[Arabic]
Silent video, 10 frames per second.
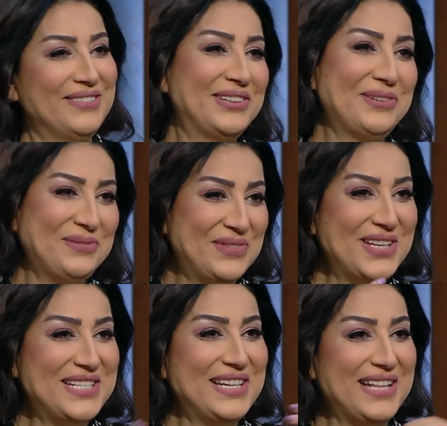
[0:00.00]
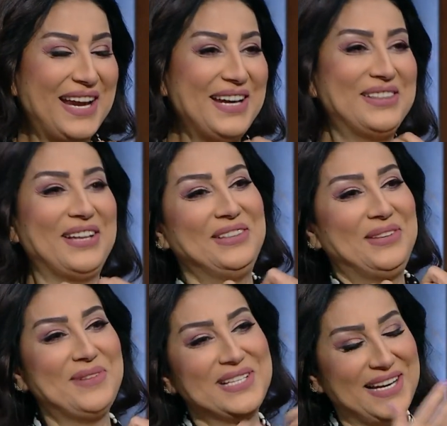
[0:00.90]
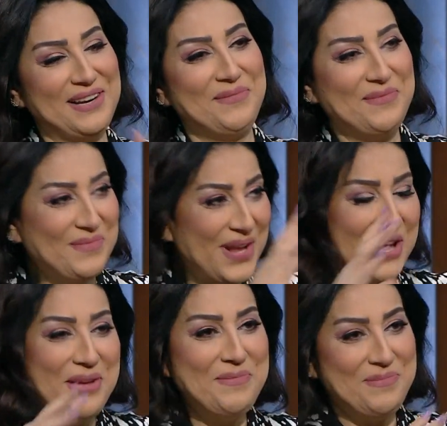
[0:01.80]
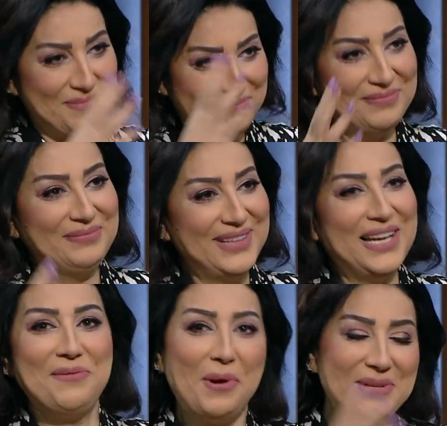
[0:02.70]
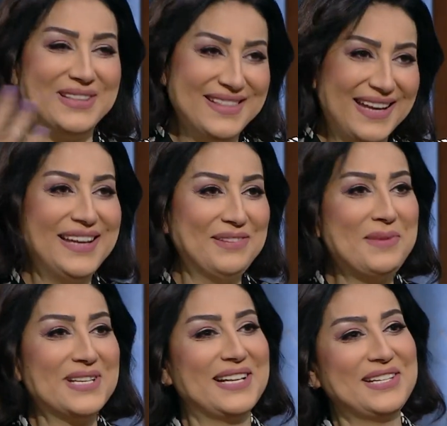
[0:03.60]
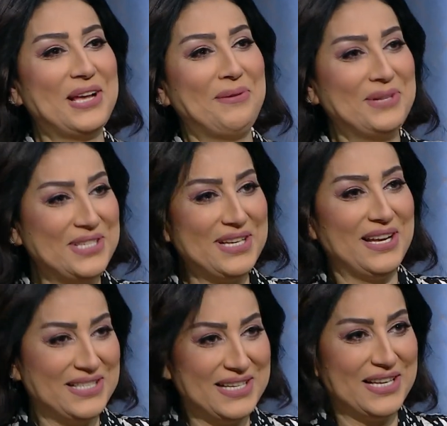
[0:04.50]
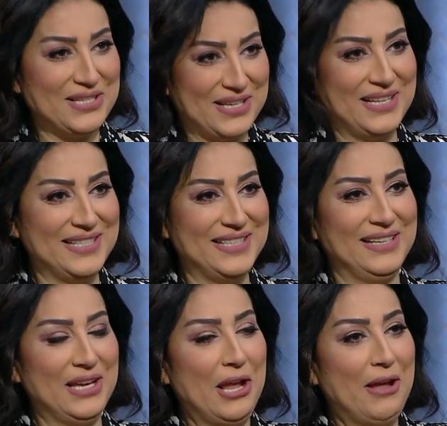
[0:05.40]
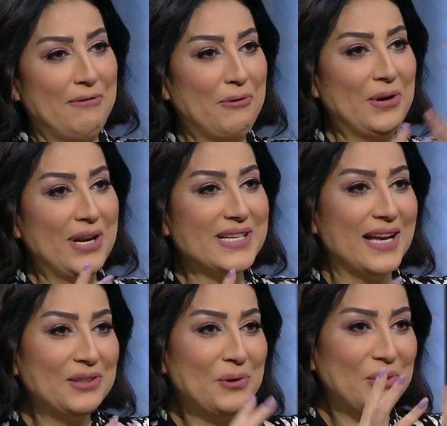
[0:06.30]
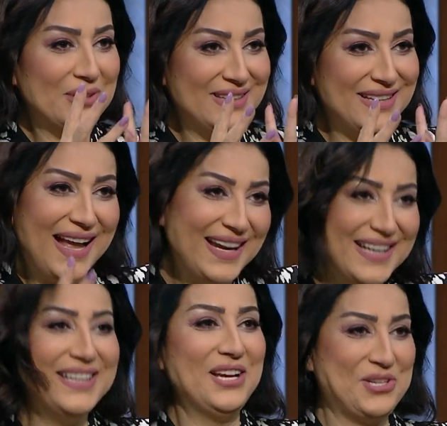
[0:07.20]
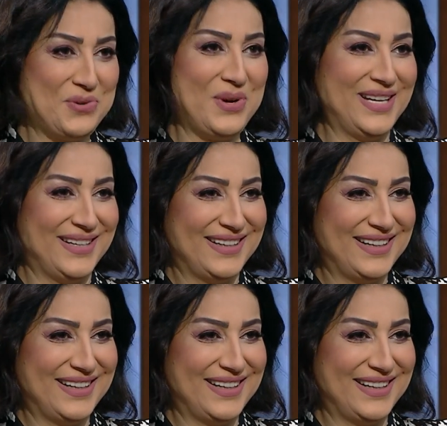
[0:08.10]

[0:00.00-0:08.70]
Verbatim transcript: فنبتدي نقلد طنط مثلا يعني مامة ناهد مثلا صاحبتي اصلها صعيدي فكنا ساعات نقعد نقلدها شويه